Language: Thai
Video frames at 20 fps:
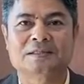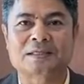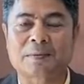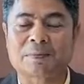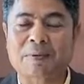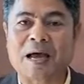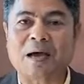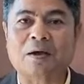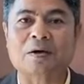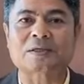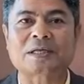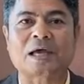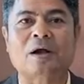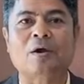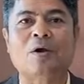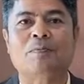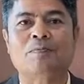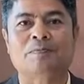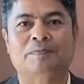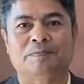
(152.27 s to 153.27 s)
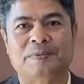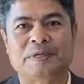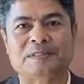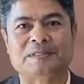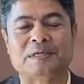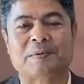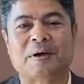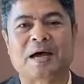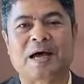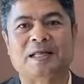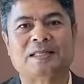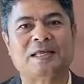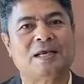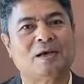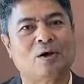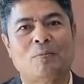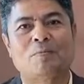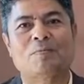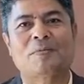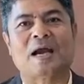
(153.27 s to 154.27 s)
สภาก็จะล่มเป็นสภาที่
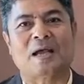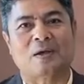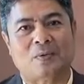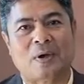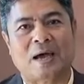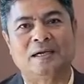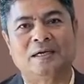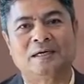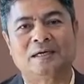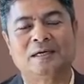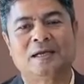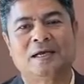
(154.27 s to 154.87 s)
ล่มรายวัน